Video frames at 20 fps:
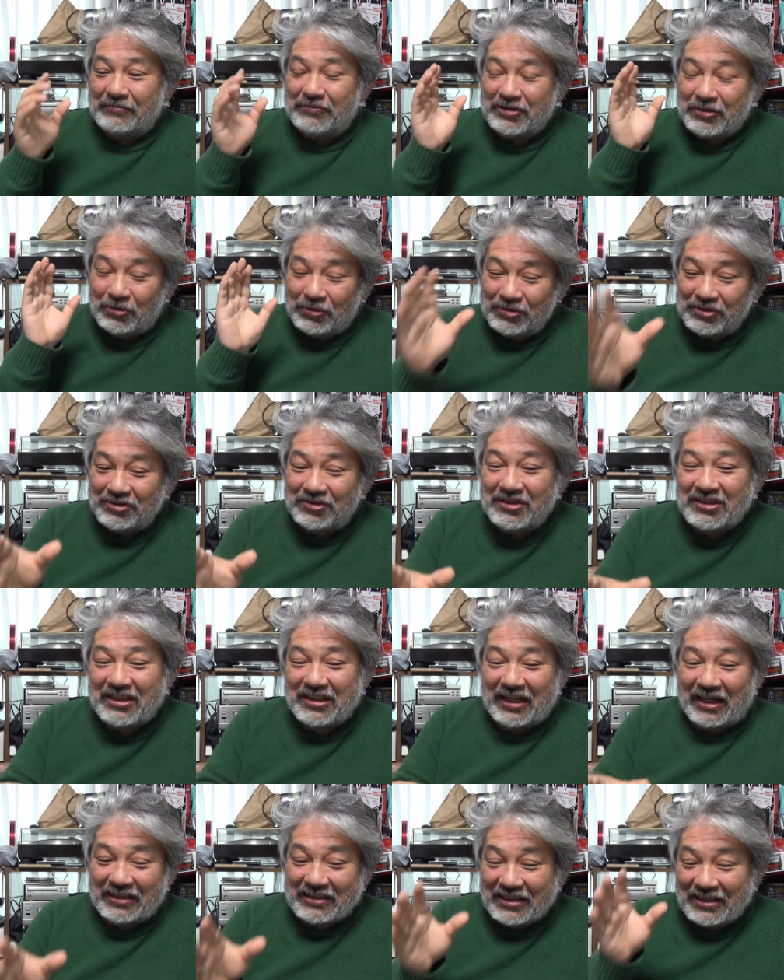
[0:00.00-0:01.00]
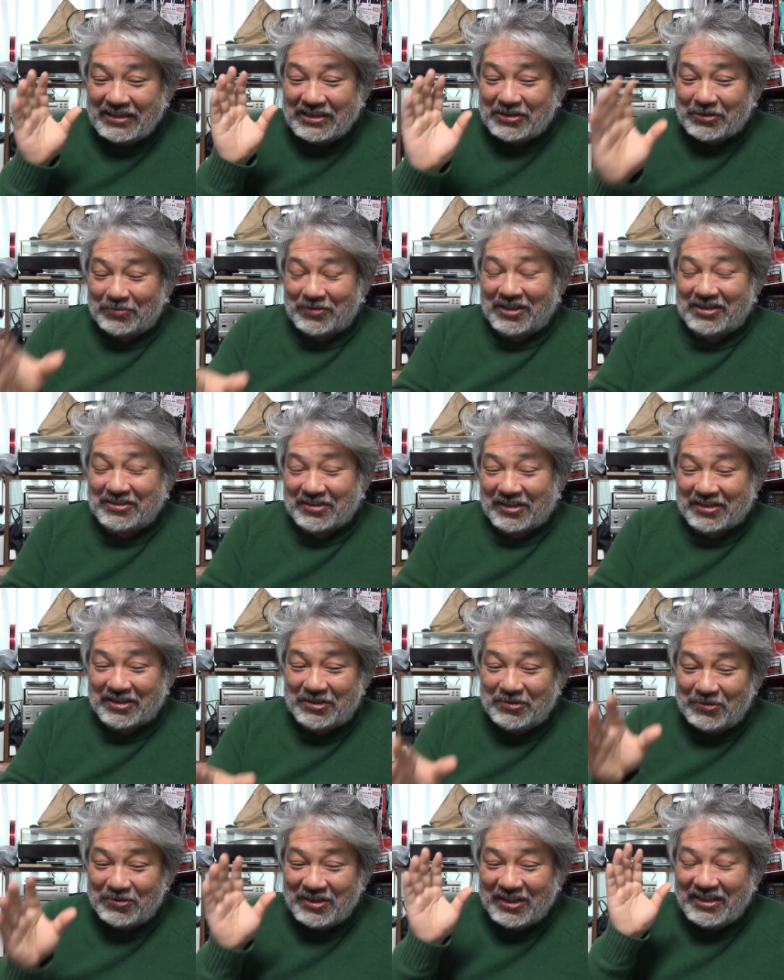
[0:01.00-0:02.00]
54歳で新しい友達とか
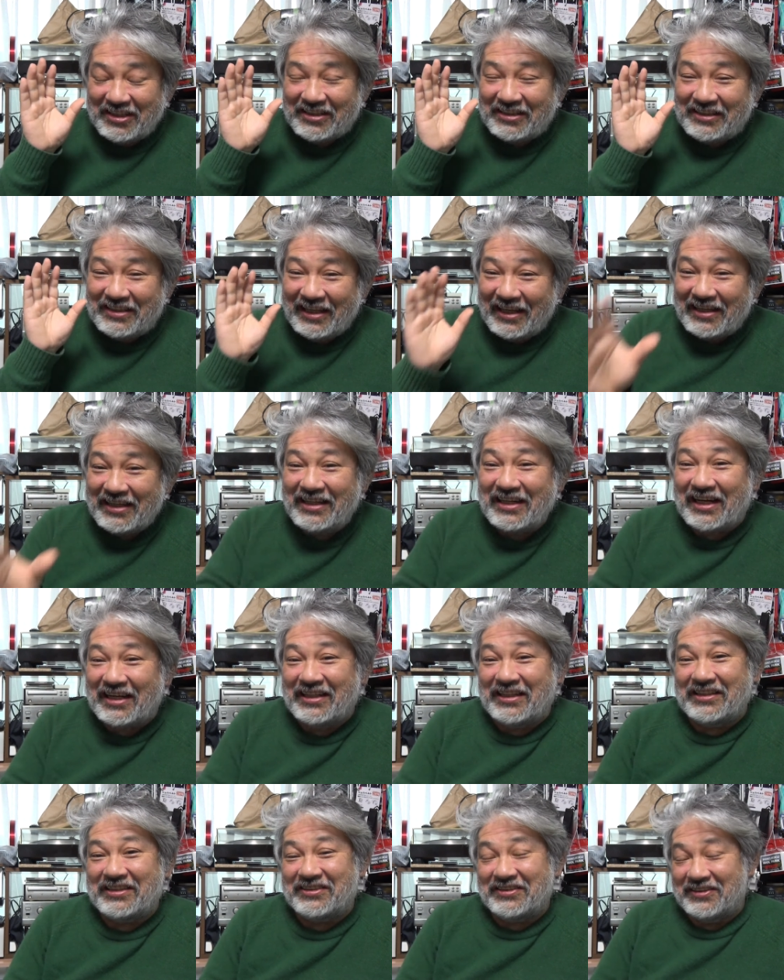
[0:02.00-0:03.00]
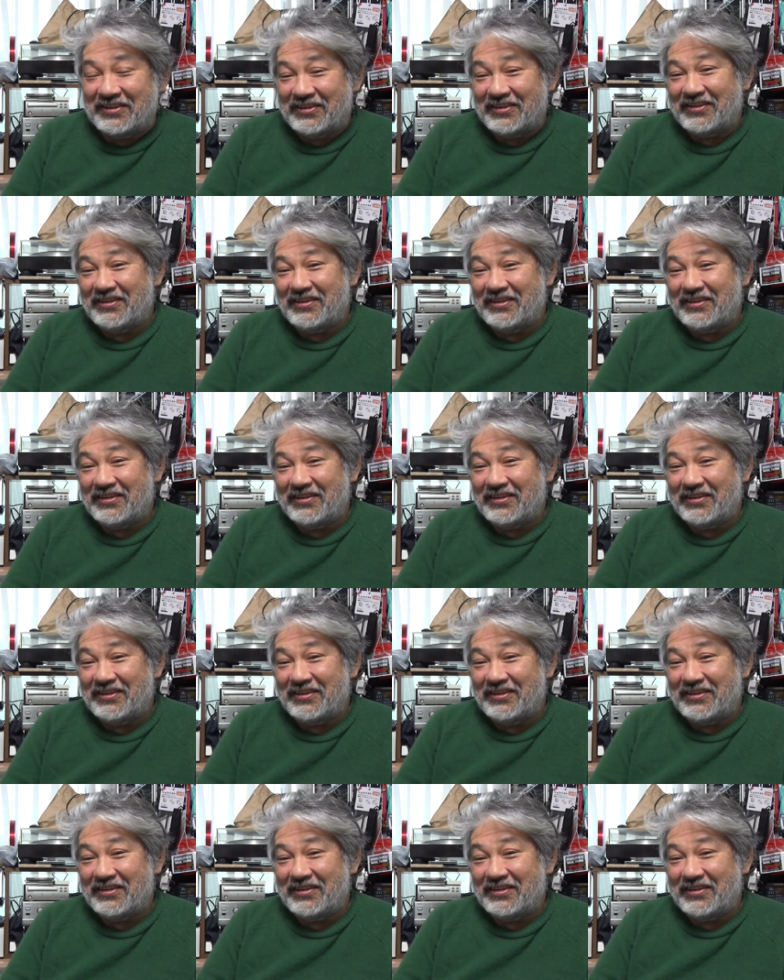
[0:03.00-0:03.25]
基本的にできないんですよ